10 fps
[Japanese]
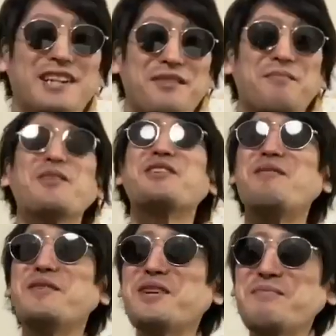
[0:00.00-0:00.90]
もと
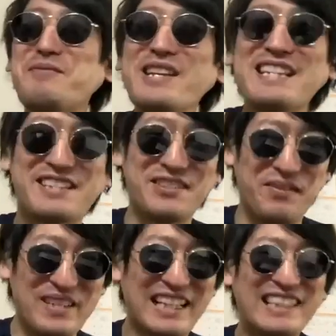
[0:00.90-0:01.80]
もとプリッツ
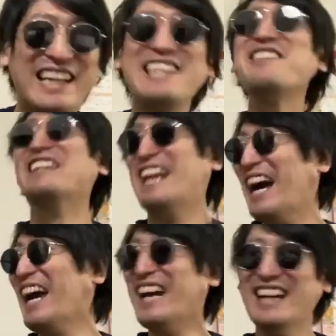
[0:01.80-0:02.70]
の味方では
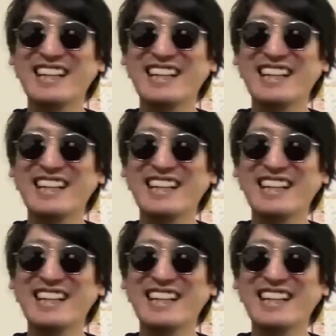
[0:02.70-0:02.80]
ない。